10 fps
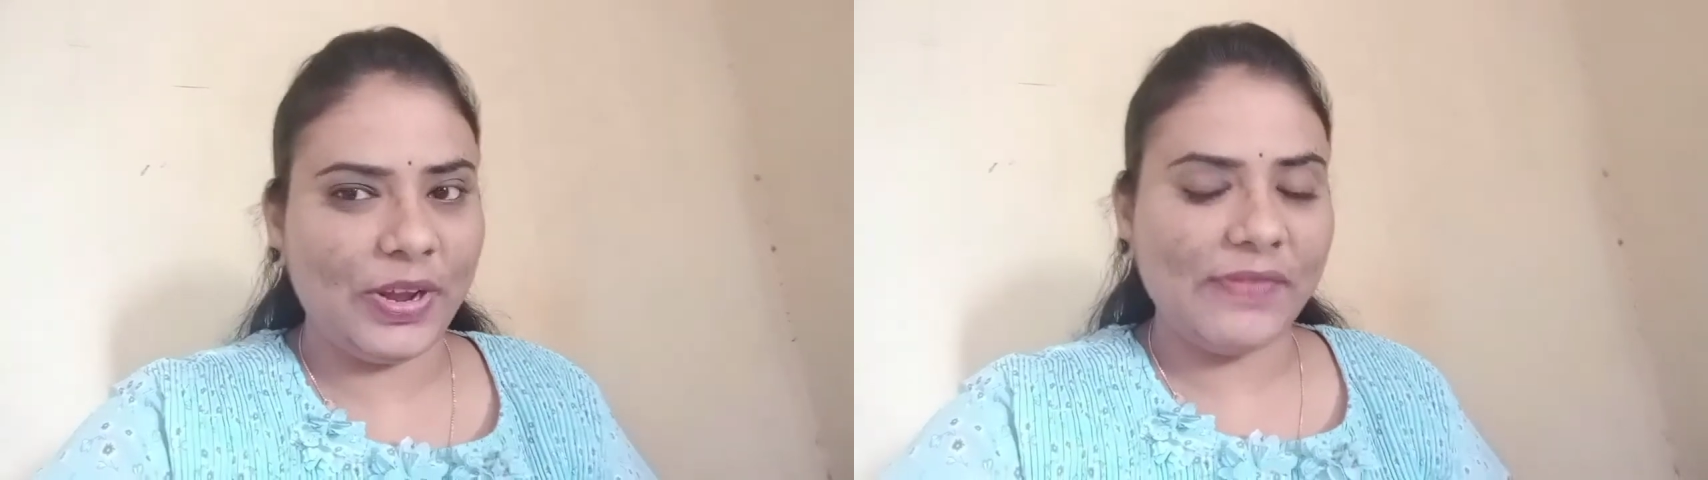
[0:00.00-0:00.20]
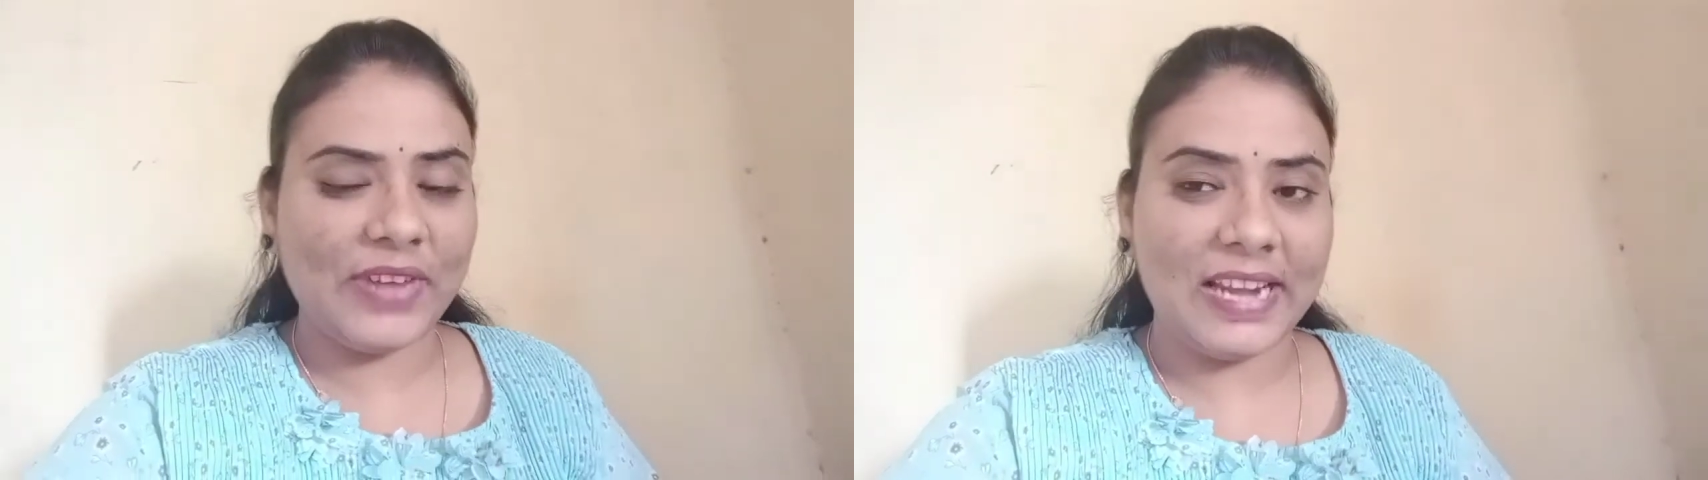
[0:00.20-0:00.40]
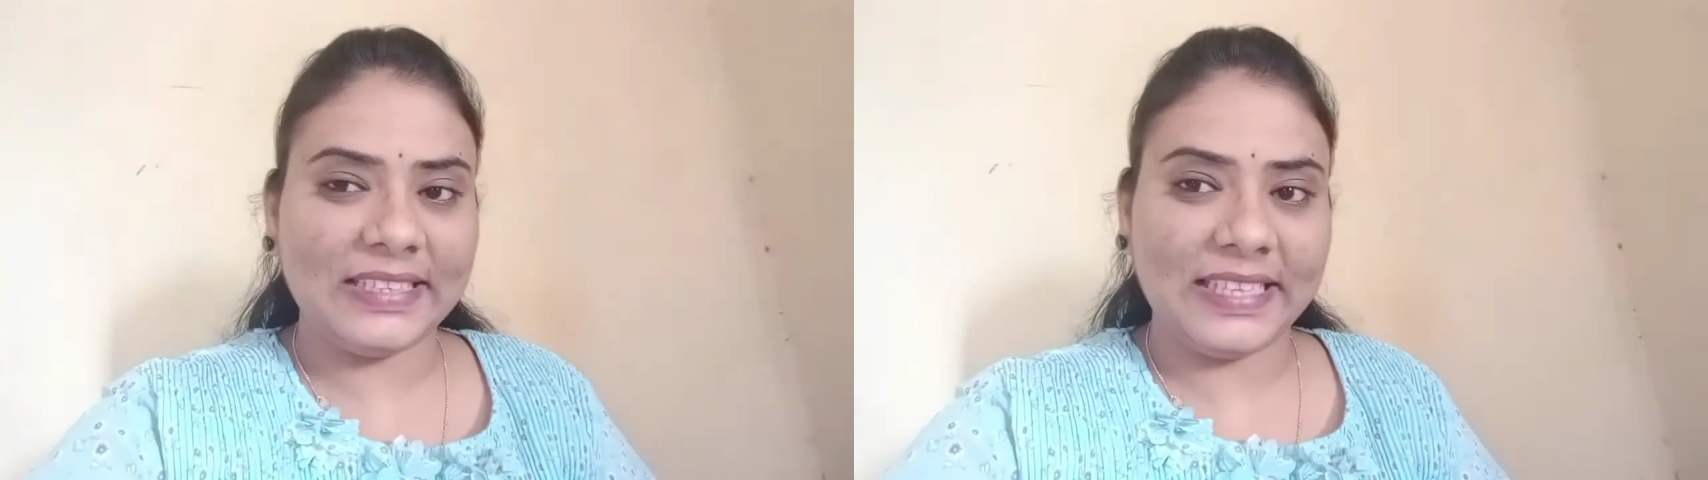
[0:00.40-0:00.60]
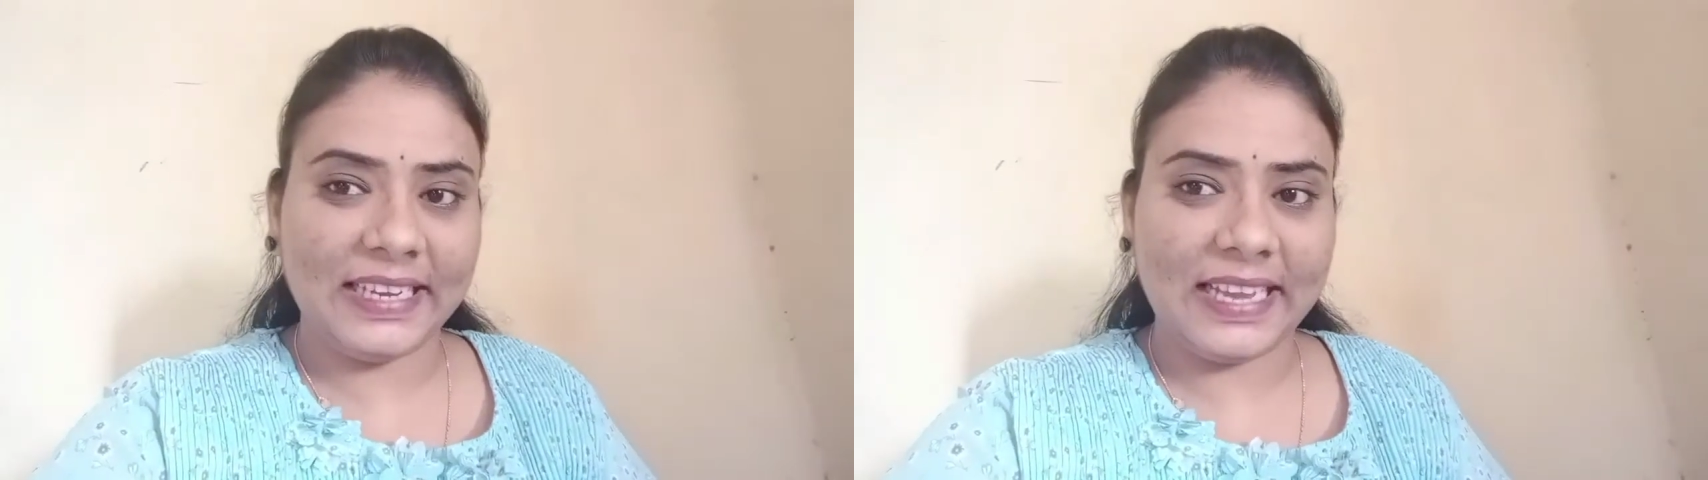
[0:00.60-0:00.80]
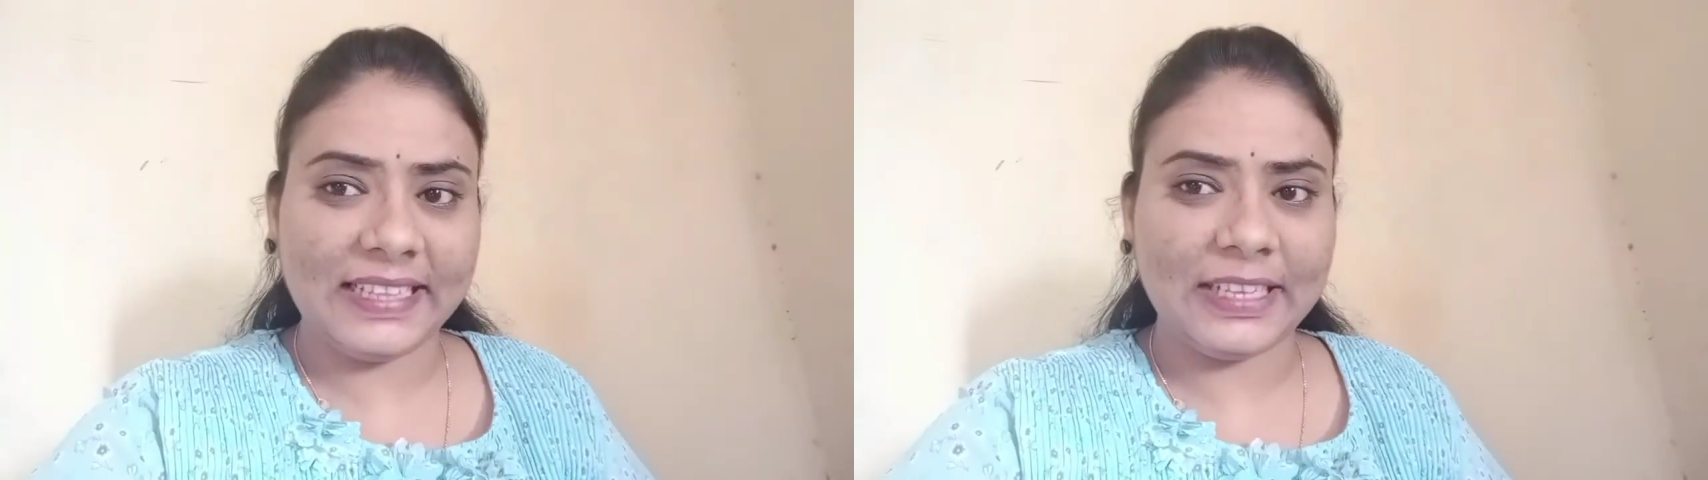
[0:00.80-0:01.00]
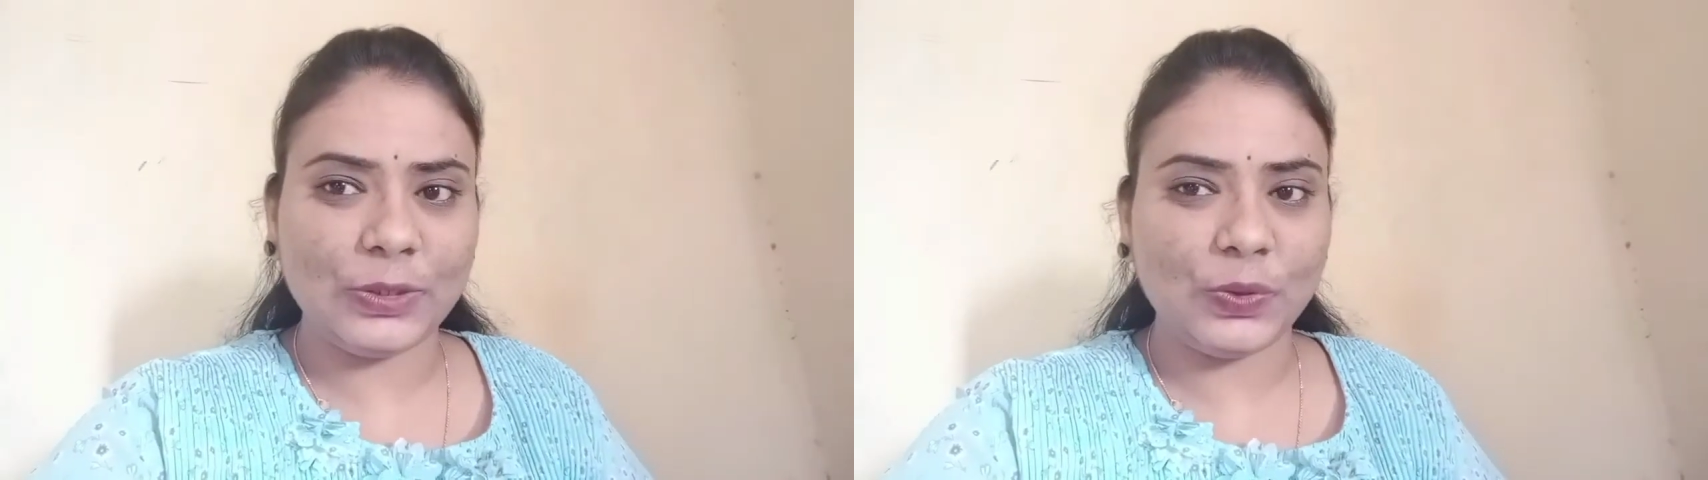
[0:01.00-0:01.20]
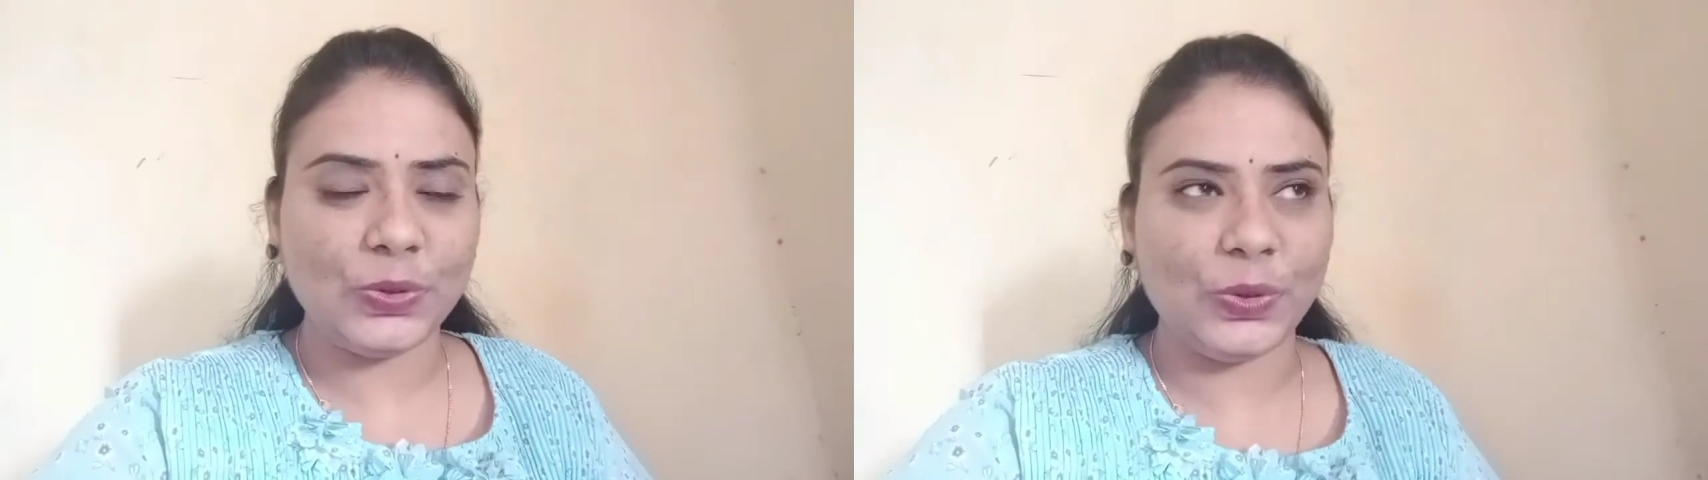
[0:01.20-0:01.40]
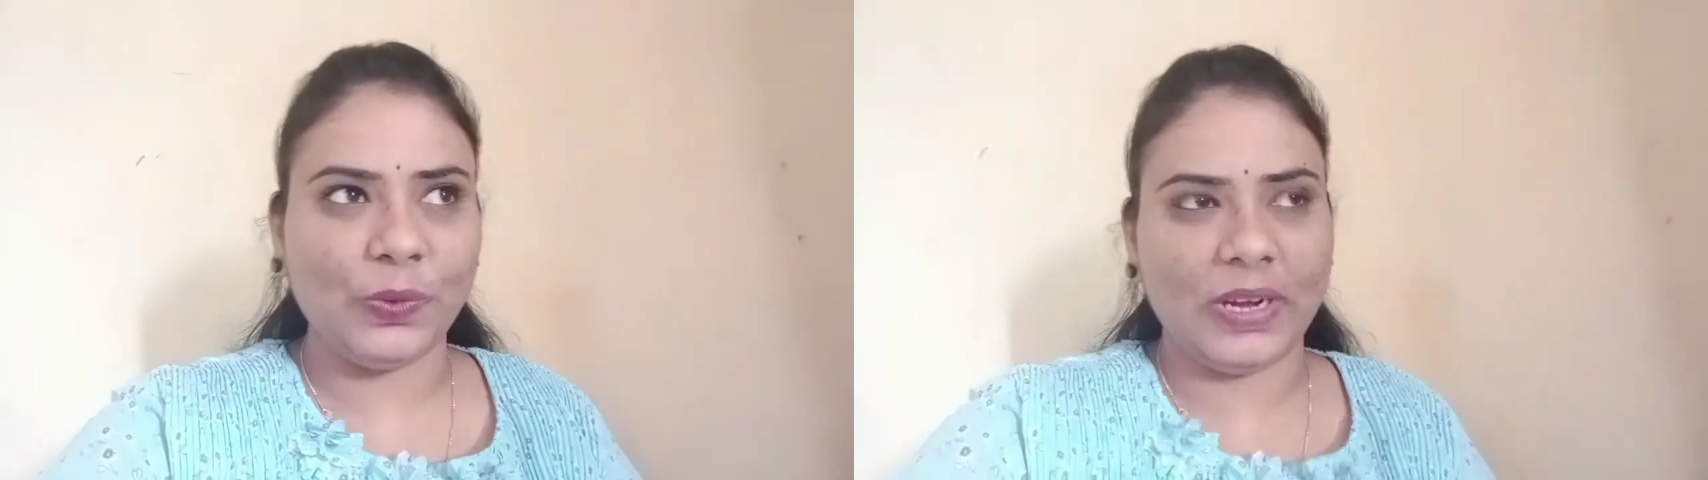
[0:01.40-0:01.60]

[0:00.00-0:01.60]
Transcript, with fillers: ఓకే ఫ్రెండ్స్ ఇంకైతే చూస్తూ